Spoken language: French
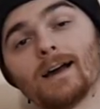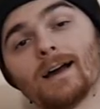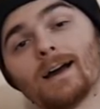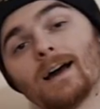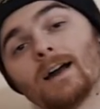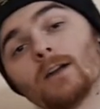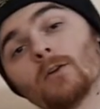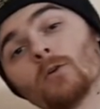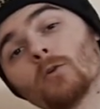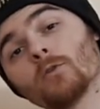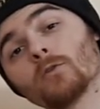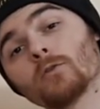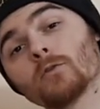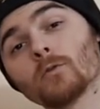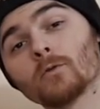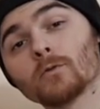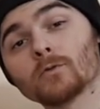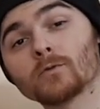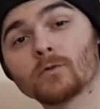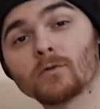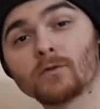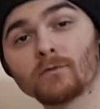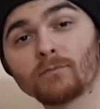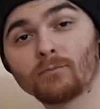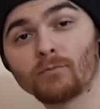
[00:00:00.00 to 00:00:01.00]
Alors on se
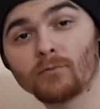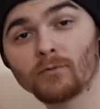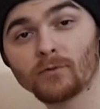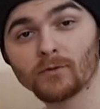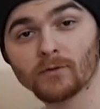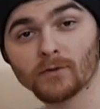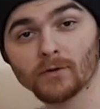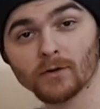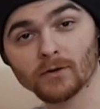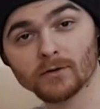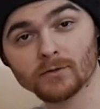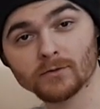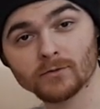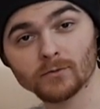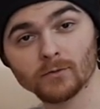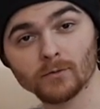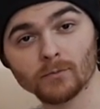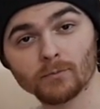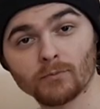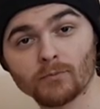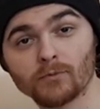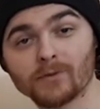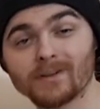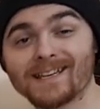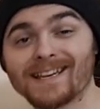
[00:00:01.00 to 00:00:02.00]
retrouve plusieurs jours
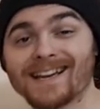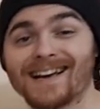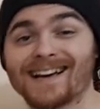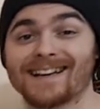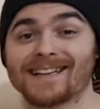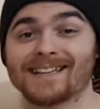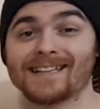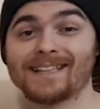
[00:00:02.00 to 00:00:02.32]
plus tard,